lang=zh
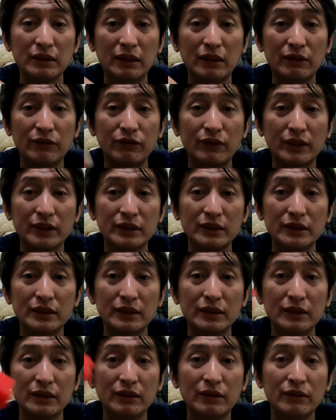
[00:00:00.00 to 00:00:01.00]
啊，放进
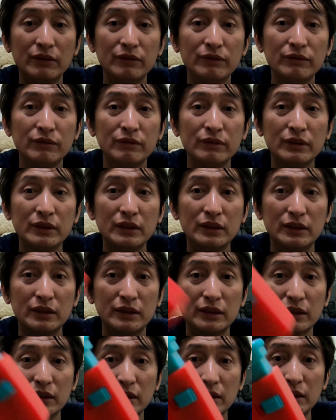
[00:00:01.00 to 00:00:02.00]
去，
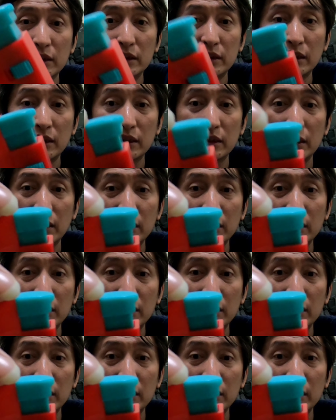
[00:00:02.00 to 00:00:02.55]
这个很简